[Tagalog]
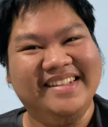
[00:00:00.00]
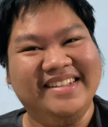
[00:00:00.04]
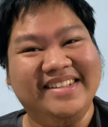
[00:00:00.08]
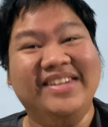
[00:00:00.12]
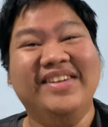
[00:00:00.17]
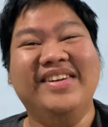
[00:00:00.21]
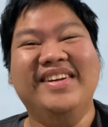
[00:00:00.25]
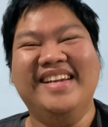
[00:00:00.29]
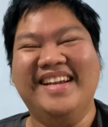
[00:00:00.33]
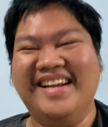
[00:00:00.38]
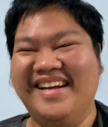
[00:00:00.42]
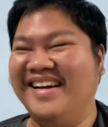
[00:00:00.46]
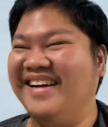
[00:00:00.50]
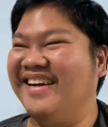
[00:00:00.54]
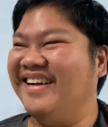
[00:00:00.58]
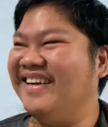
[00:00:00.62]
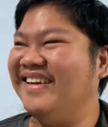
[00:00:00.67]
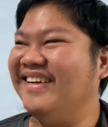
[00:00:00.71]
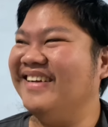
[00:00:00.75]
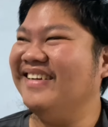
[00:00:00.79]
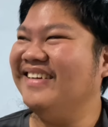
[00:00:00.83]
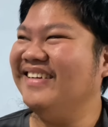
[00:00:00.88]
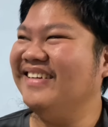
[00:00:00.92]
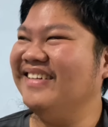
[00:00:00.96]
So, yun na nga.
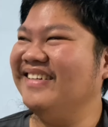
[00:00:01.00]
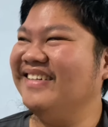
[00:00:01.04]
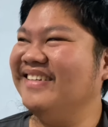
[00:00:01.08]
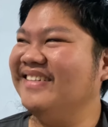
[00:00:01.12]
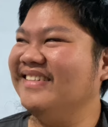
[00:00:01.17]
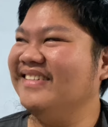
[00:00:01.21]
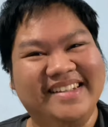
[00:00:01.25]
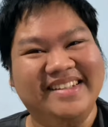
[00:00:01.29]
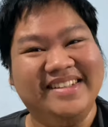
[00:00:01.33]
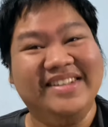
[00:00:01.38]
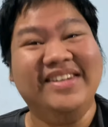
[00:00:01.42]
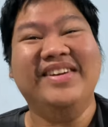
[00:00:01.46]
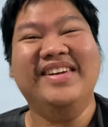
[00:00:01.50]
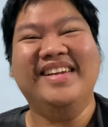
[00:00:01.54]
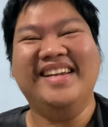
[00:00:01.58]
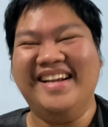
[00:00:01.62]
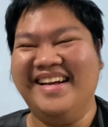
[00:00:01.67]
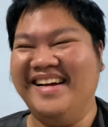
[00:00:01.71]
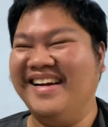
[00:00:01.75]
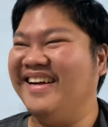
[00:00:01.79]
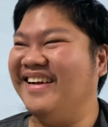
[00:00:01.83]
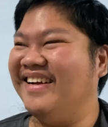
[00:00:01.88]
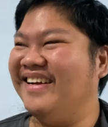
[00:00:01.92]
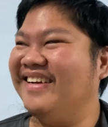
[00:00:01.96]
So, yun
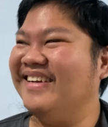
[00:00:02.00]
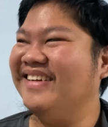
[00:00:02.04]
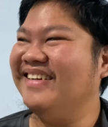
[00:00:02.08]
na nga.